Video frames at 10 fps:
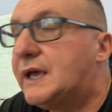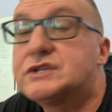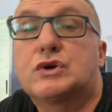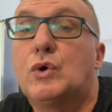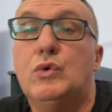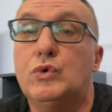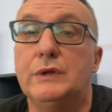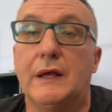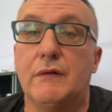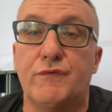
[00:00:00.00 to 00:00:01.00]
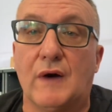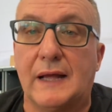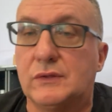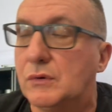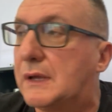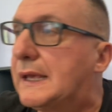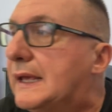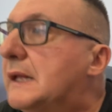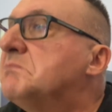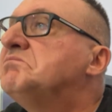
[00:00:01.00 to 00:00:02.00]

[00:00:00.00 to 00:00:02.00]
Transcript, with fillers: esclude il fatto che